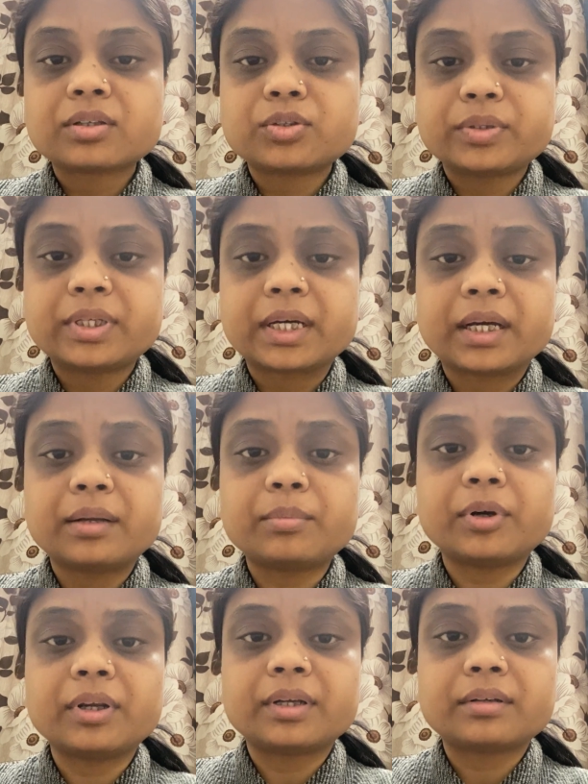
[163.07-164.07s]
যদি এখানে
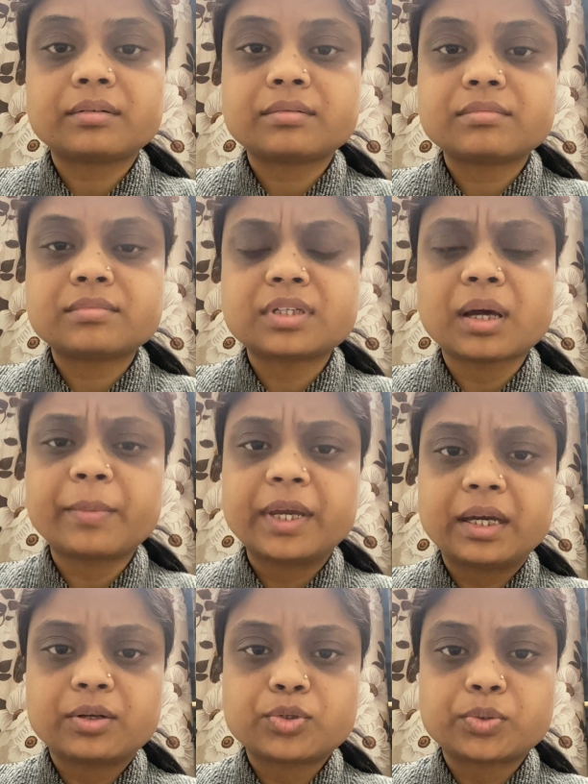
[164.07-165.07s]
বলেন জামাই
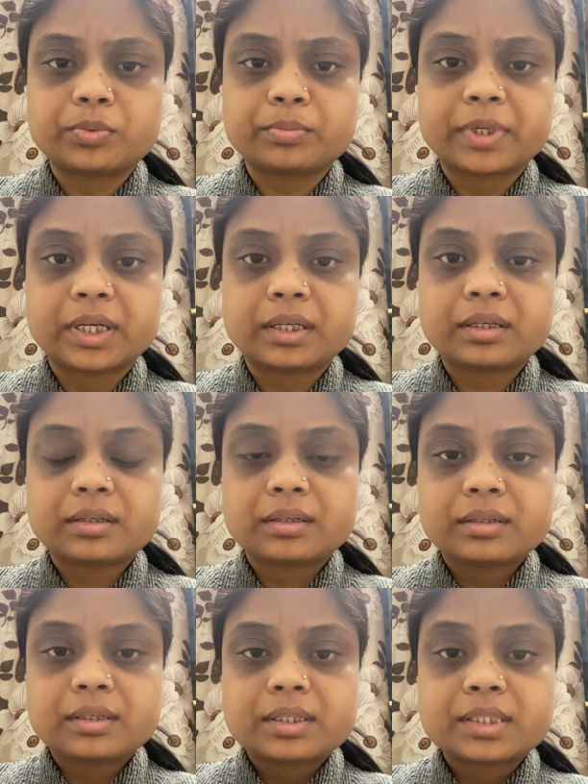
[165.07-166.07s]
কেন শুনবে
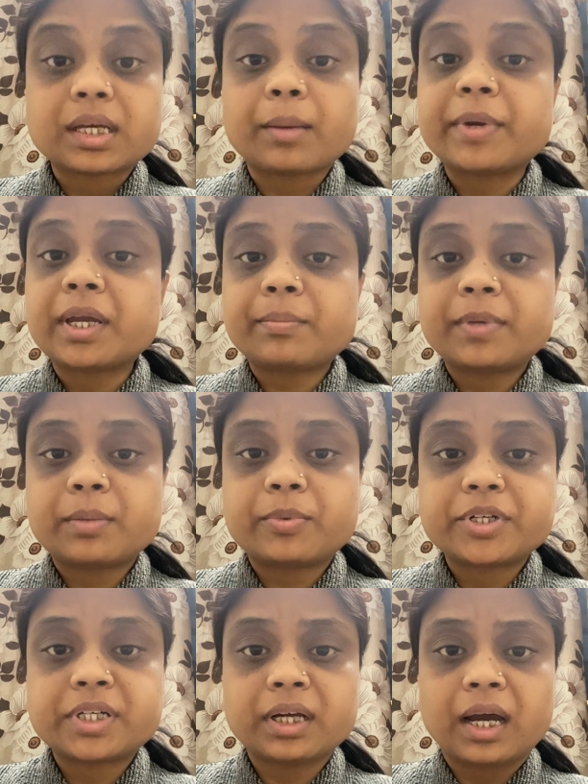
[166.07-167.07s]
জামাই আপনার
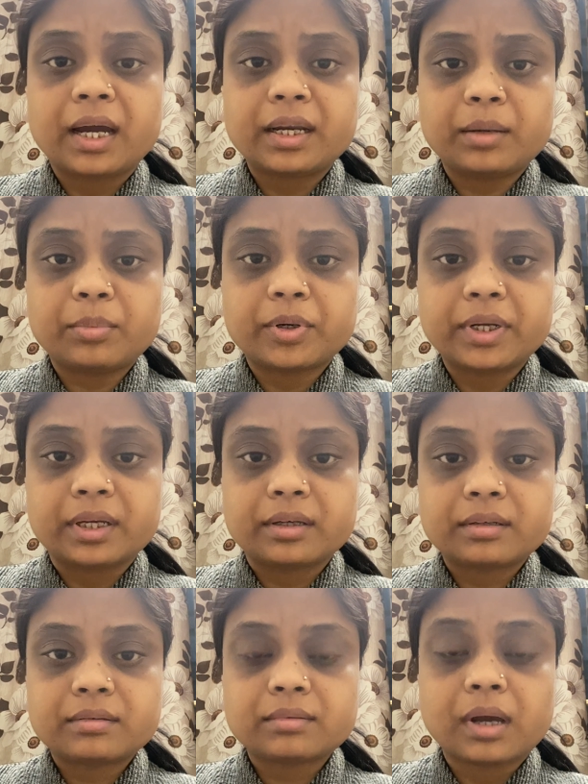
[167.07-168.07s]
পয়সায় খায় না পড়ে
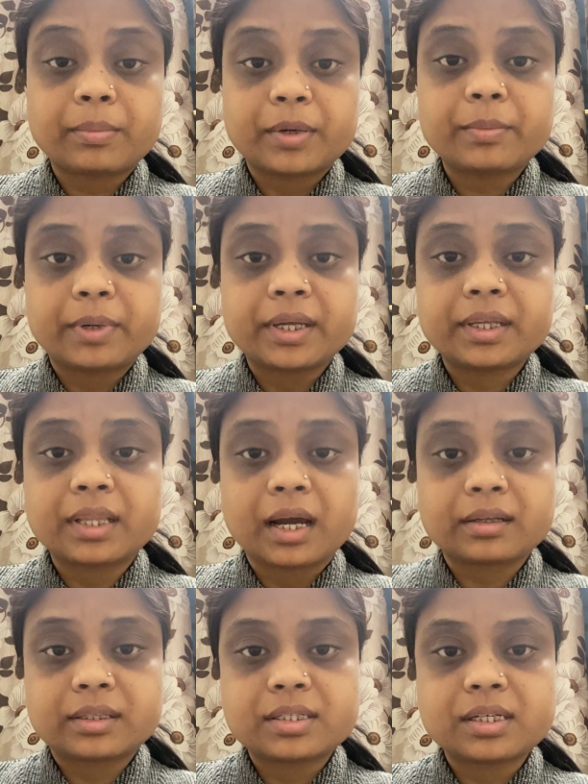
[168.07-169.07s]
আপনার বাড়ি কি
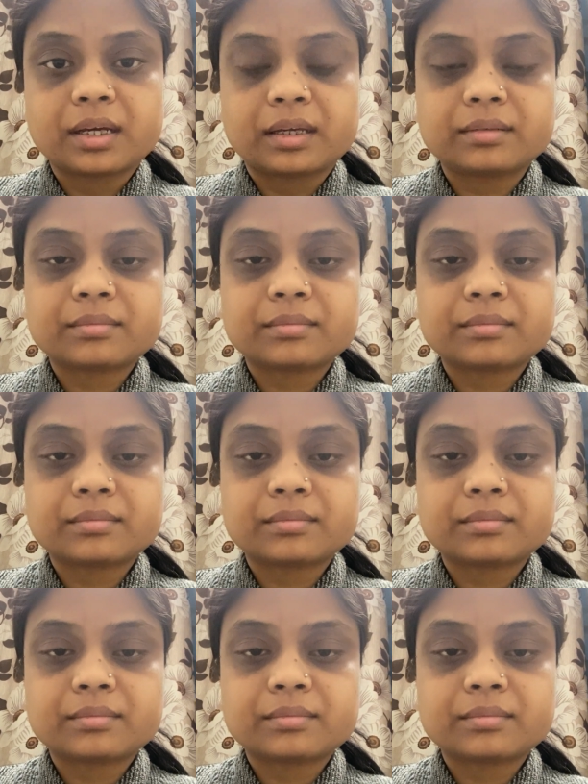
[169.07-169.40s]
থাকতে যায়